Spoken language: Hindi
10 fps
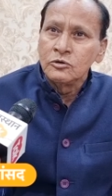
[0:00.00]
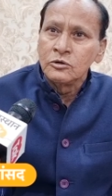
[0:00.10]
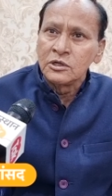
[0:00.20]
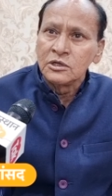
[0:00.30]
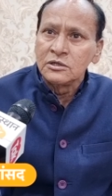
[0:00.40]

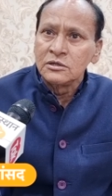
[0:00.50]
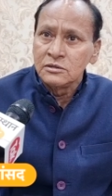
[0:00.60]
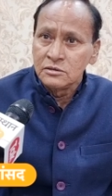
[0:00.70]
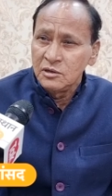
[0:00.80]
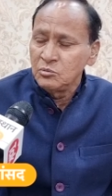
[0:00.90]
और
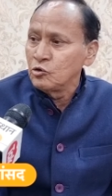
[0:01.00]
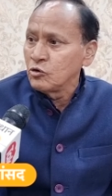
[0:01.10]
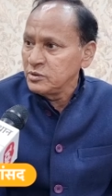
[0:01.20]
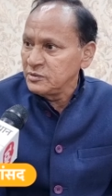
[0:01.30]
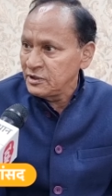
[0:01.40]
हम
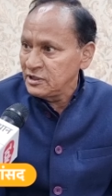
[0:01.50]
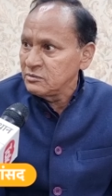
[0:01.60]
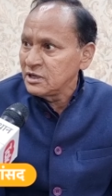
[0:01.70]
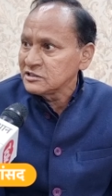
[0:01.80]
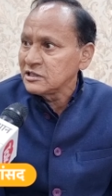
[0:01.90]
लोग भी पहली
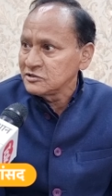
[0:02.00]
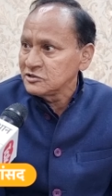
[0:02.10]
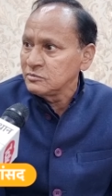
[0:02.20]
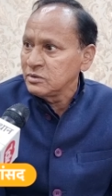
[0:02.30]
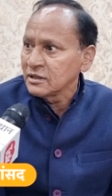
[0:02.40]
बार
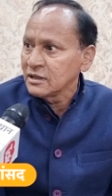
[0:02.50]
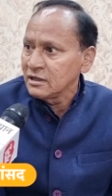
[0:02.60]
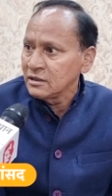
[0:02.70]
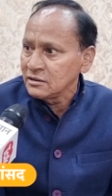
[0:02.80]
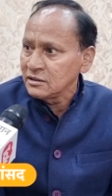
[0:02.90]
सांसद बन के
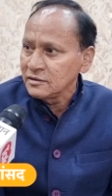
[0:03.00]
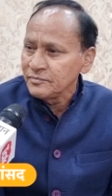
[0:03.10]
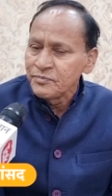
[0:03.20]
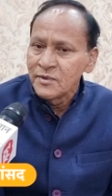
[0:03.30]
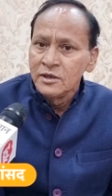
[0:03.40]
गए थे
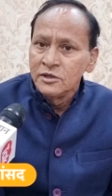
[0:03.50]
हम्म।